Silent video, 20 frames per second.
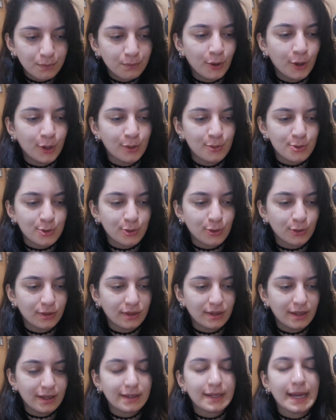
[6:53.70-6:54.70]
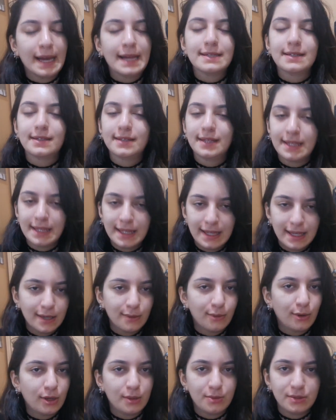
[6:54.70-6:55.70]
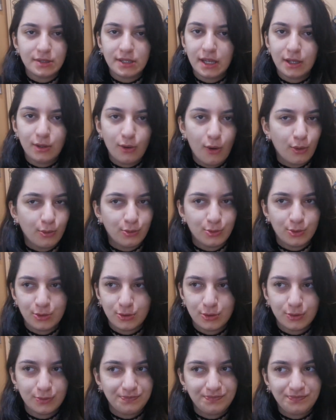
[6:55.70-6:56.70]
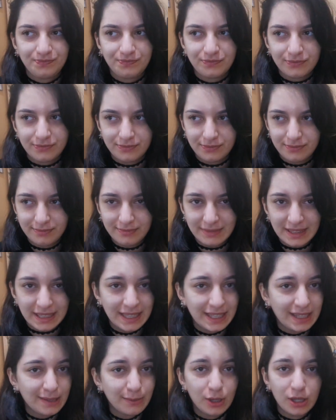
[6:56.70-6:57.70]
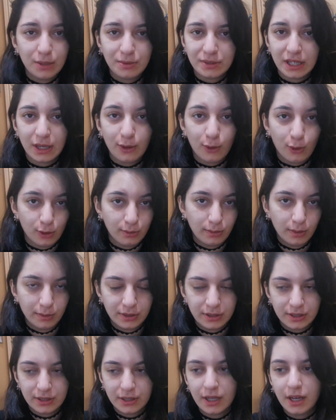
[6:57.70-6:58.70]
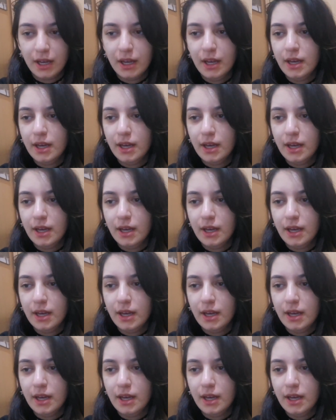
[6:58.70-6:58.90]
Bölümün sonunda da gerçekten iyi ki böyle bir şey yokmuş. İyi ki böyle bir şey olmamış